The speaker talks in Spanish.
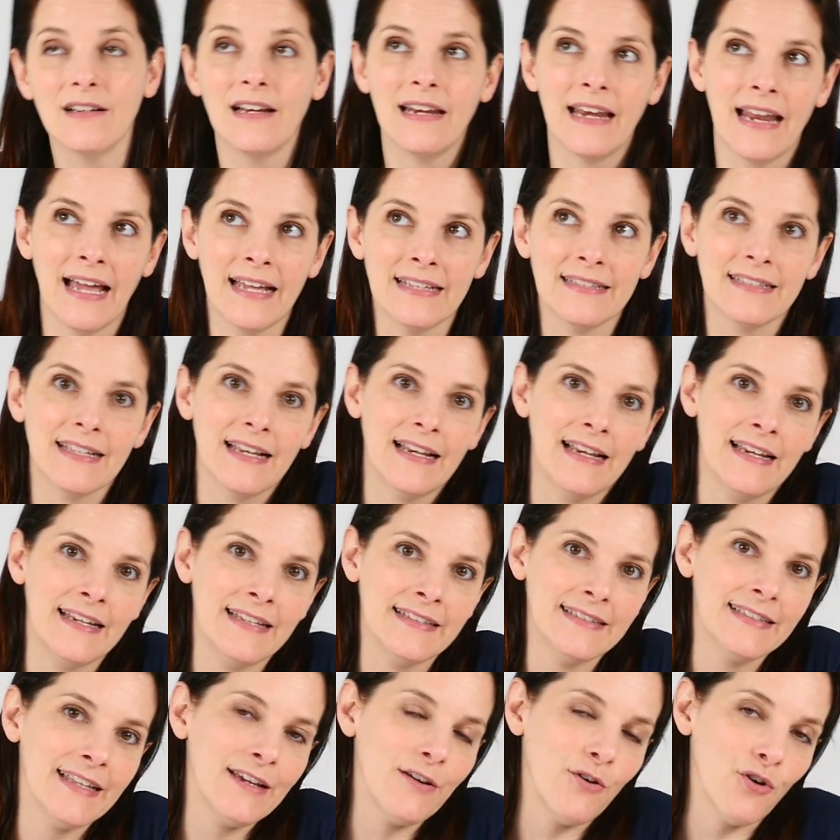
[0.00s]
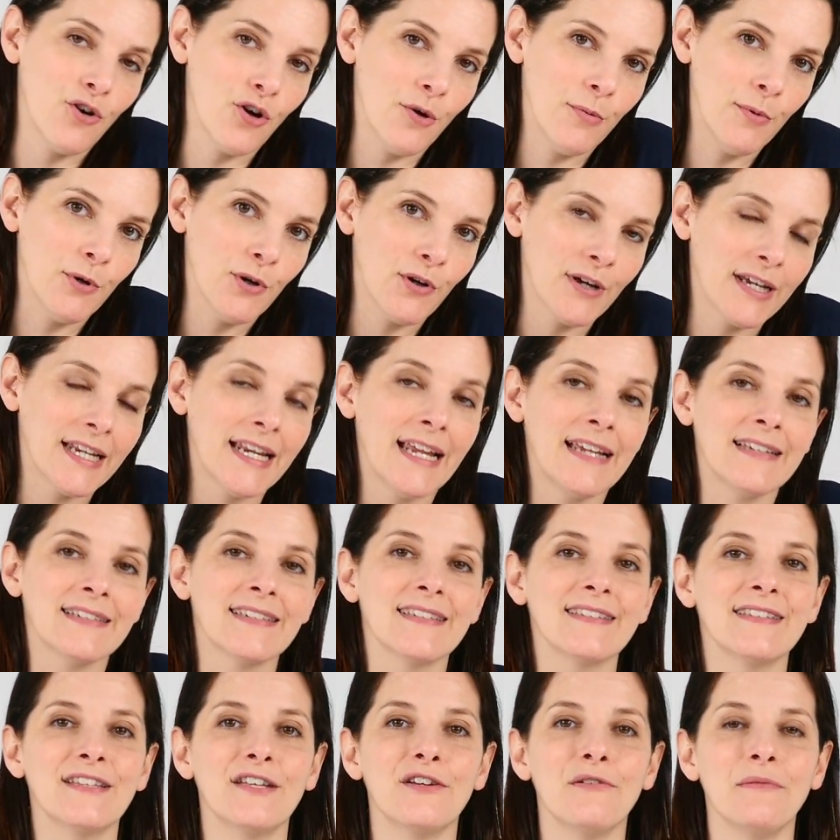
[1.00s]
Light, Lite o como lo
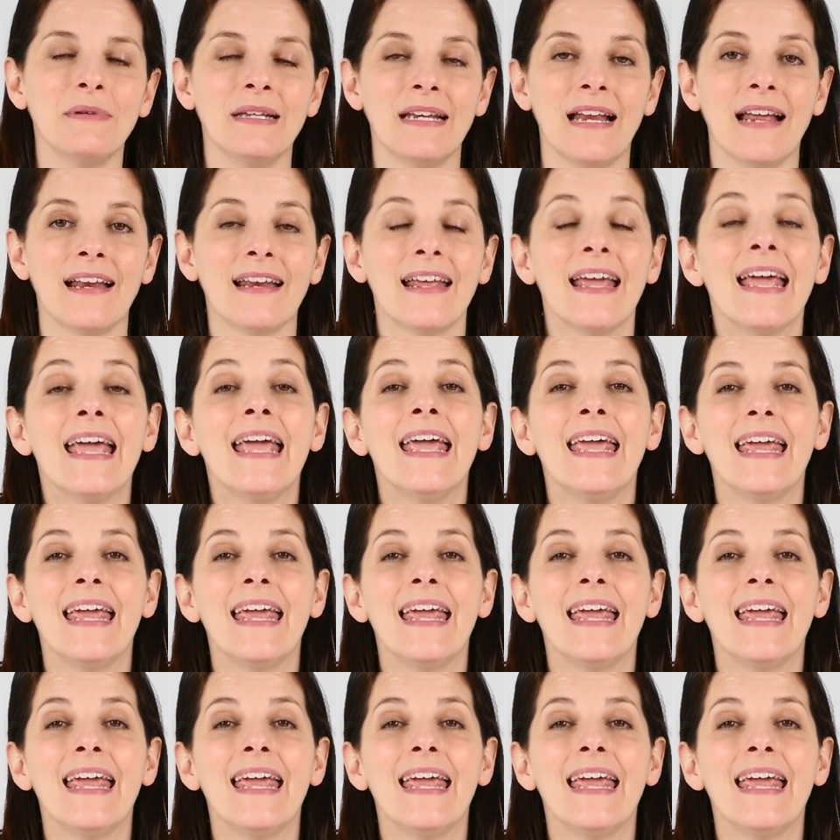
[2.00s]
queráis denominar.